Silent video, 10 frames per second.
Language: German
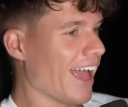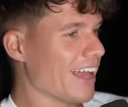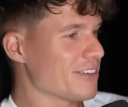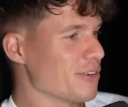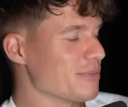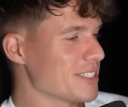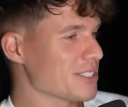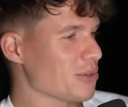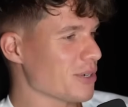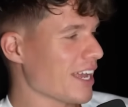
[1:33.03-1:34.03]
Ey, ich würde mir
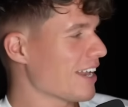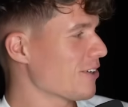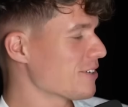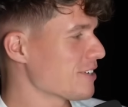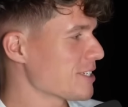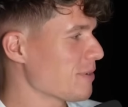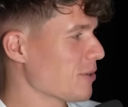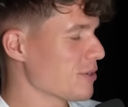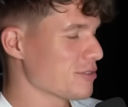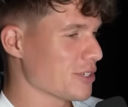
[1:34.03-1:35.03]
so gern auch eine
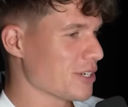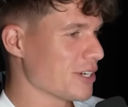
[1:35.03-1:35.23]
Vespa holen für